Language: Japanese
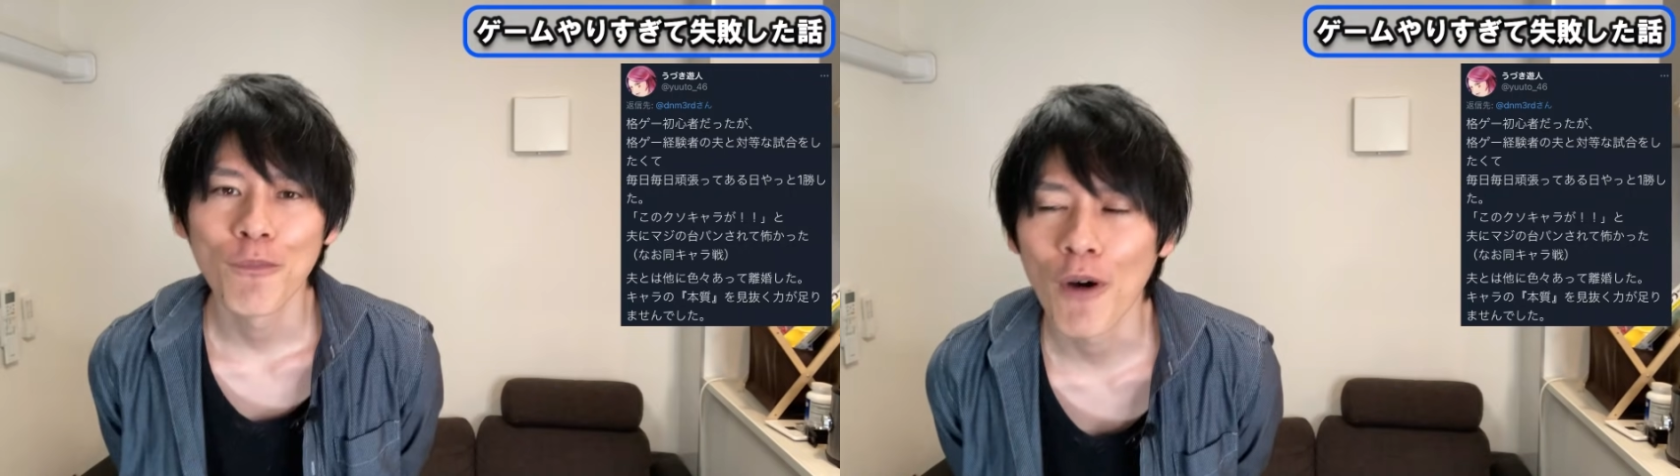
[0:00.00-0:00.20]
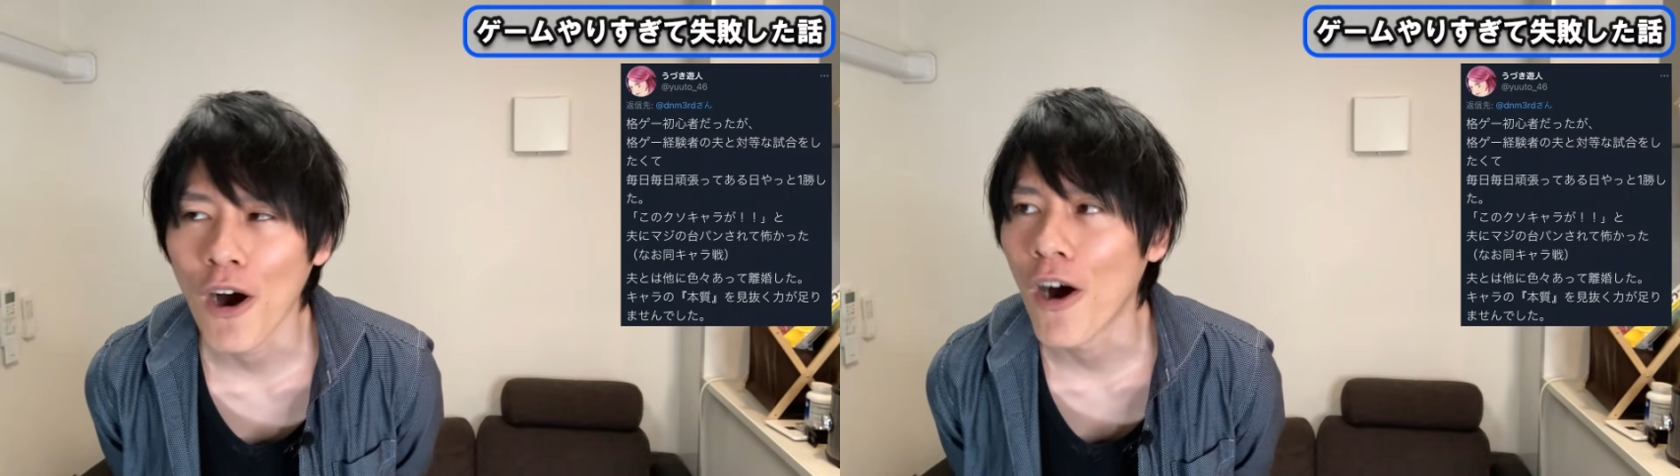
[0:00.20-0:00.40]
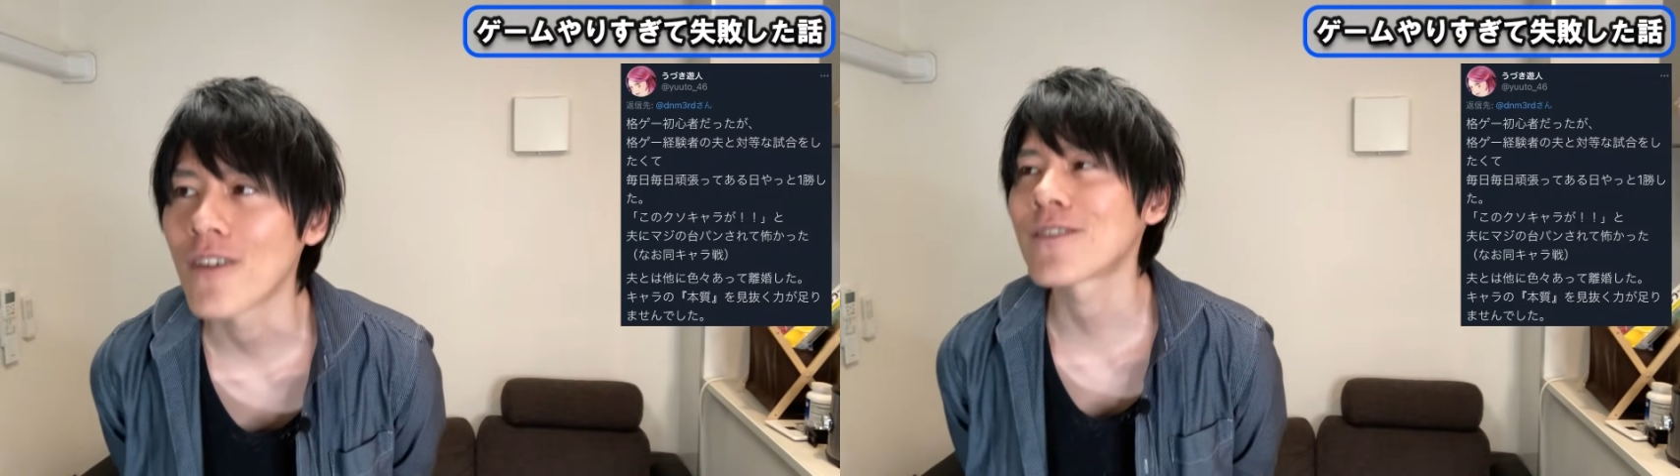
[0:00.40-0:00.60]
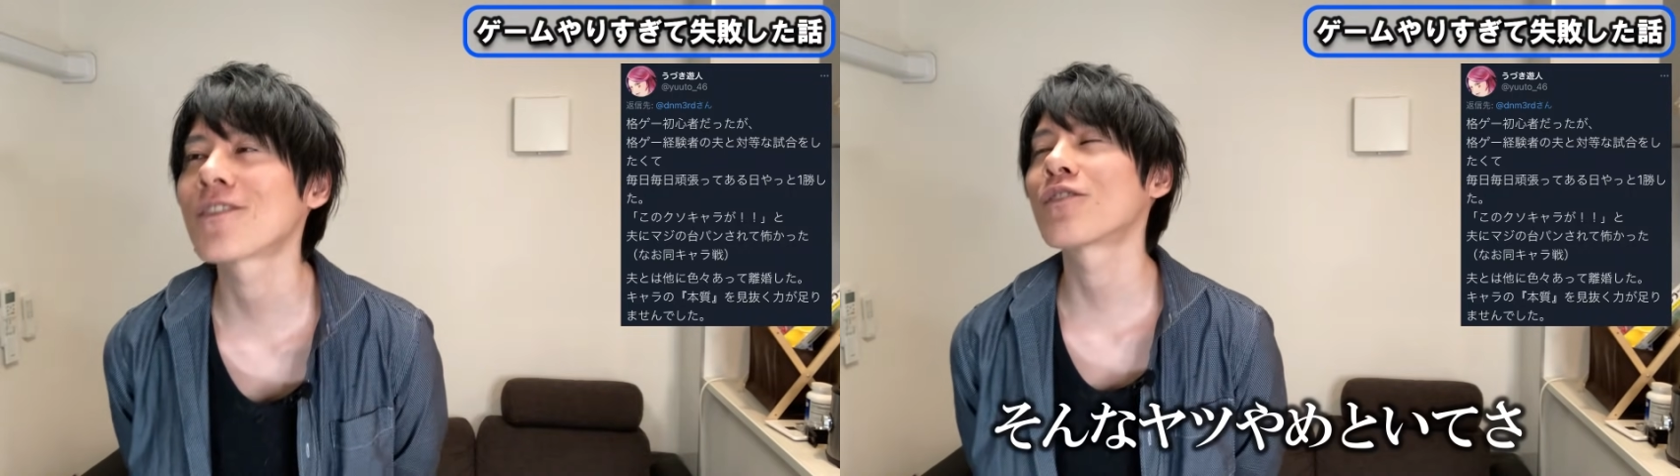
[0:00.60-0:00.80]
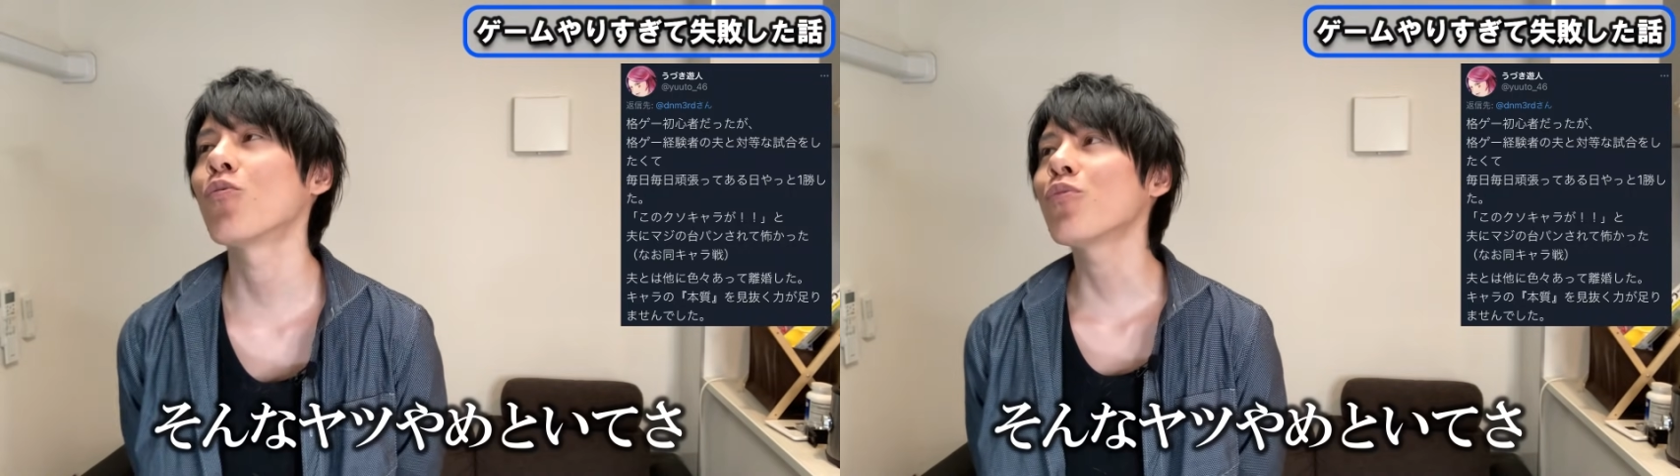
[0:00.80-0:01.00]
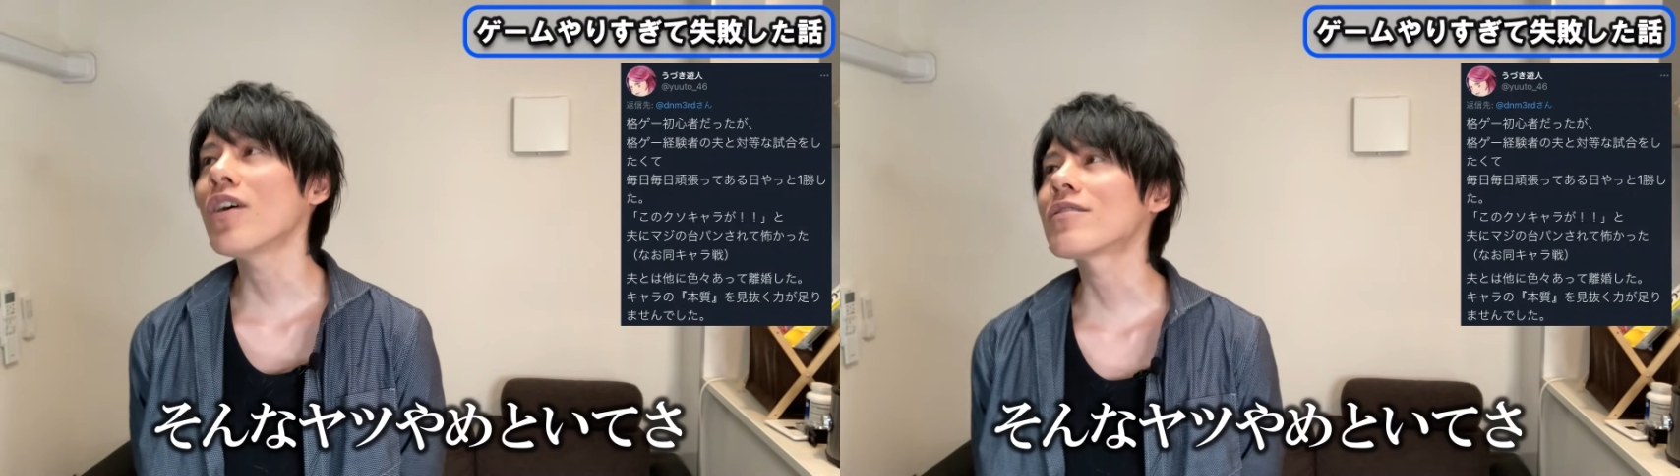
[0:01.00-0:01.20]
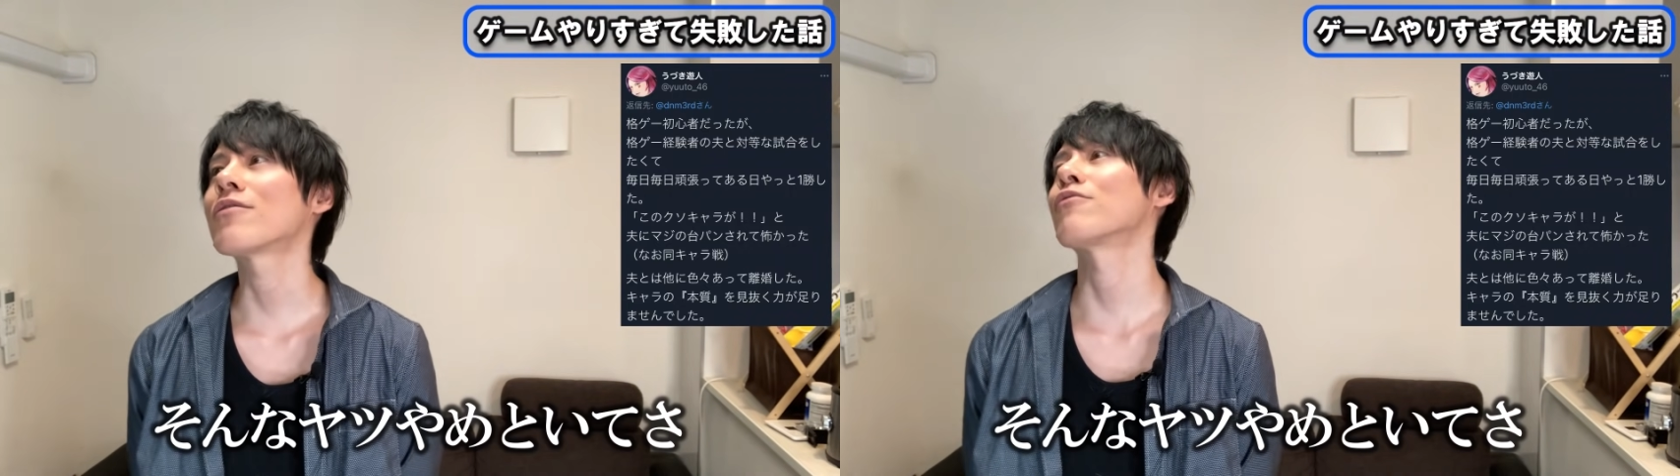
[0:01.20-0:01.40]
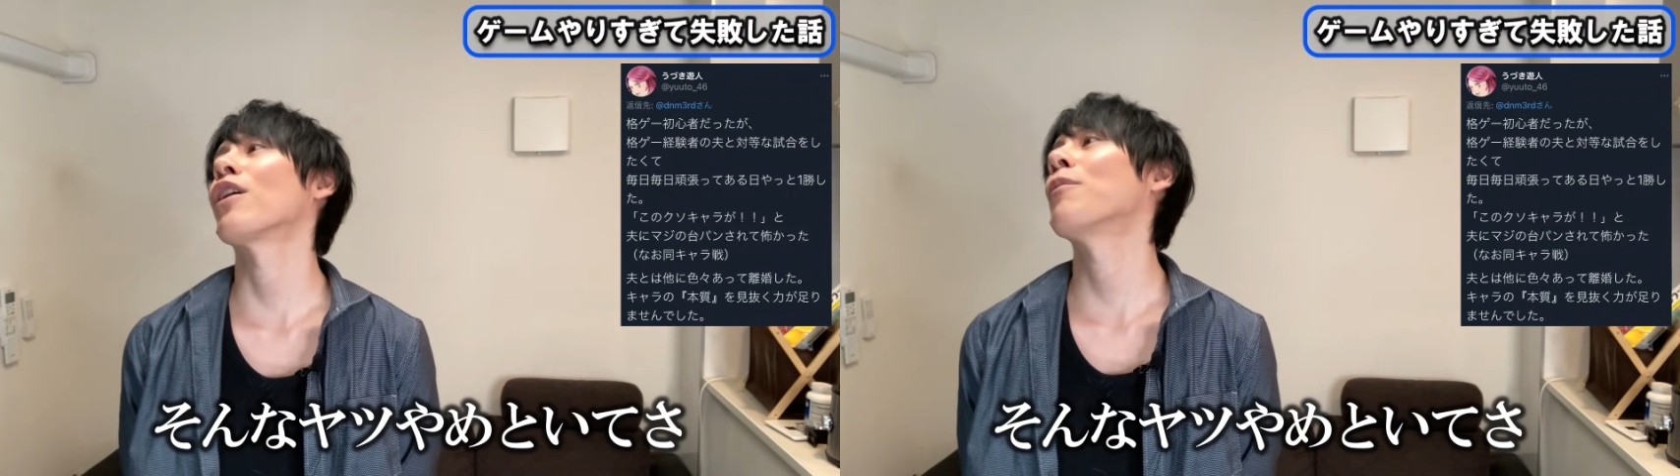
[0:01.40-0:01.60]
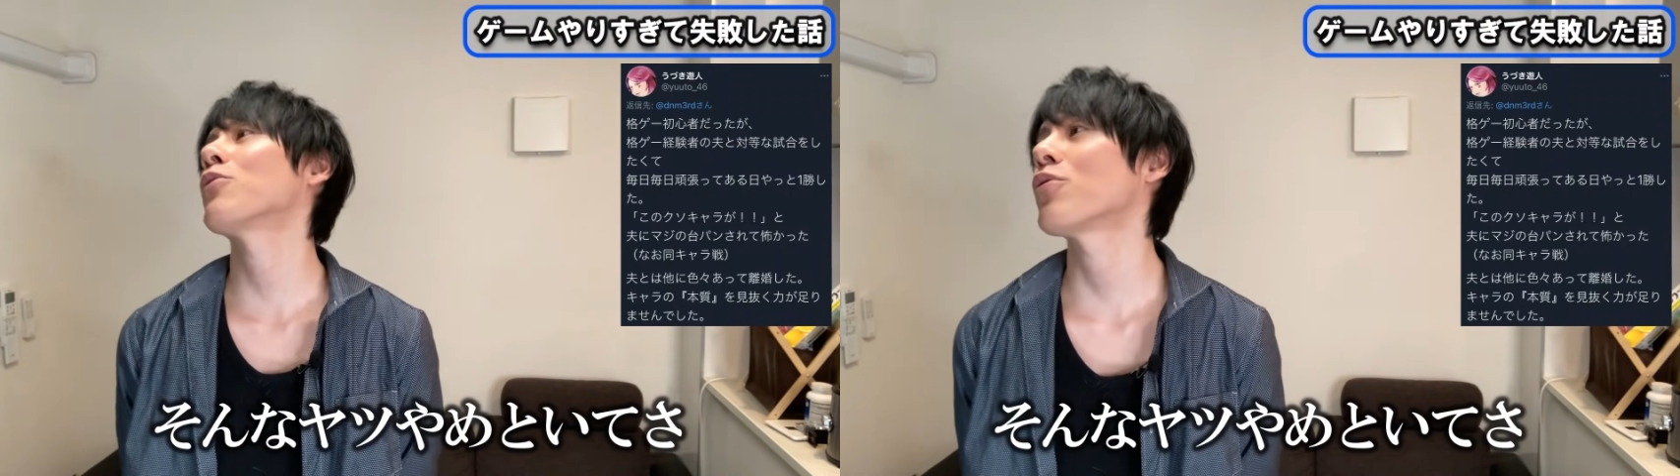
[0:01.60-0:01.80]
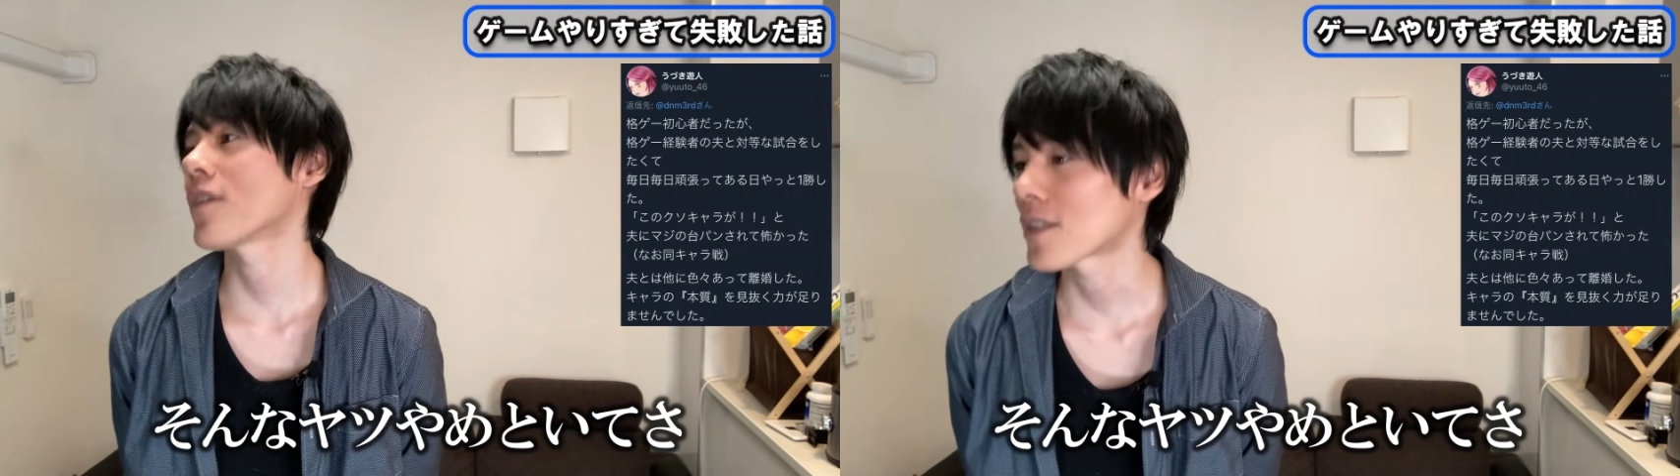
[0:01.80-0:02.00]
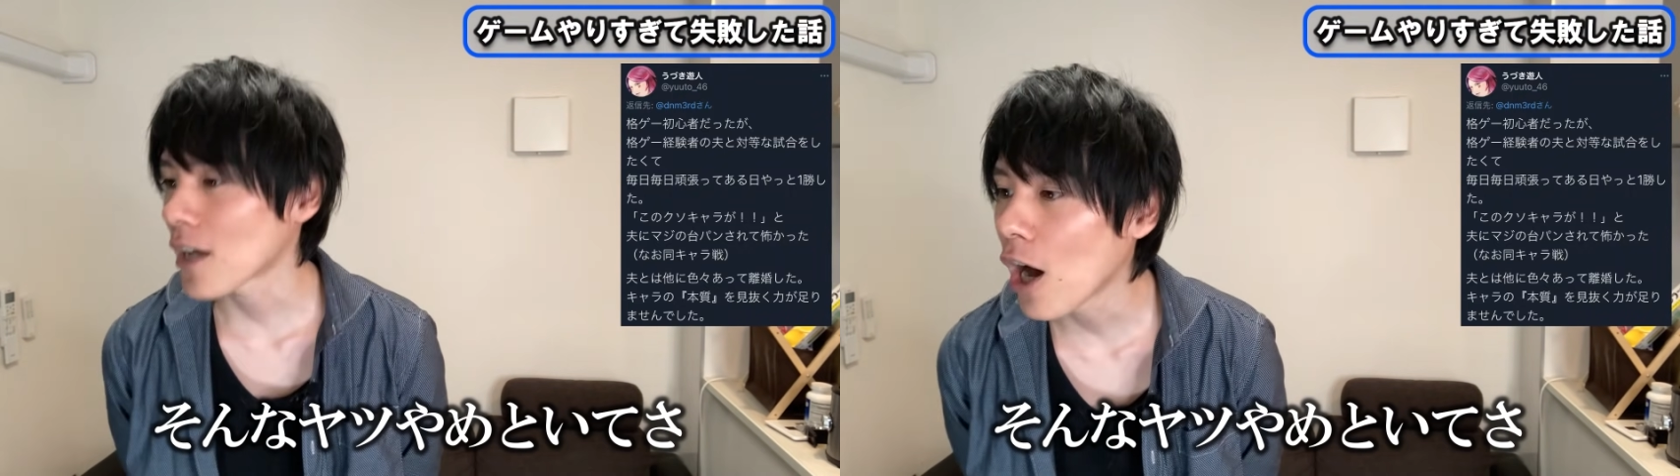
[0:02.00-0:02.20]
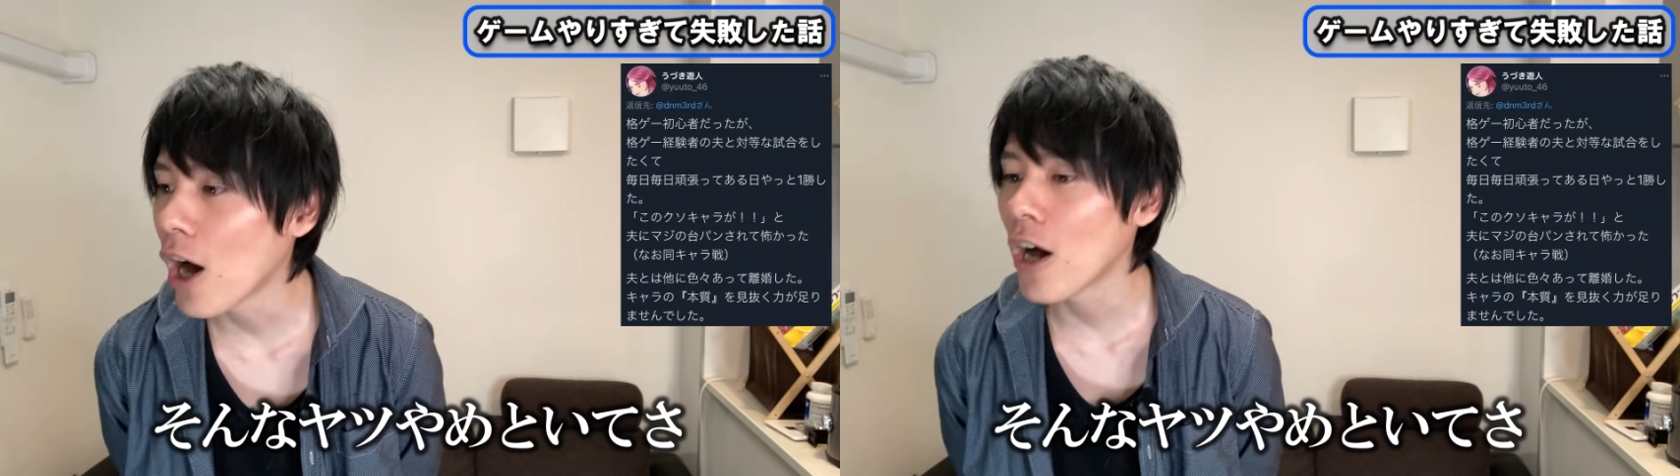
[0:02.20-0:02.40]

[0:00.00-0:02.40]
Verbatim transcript: まあ、そんなやつやめといてさ。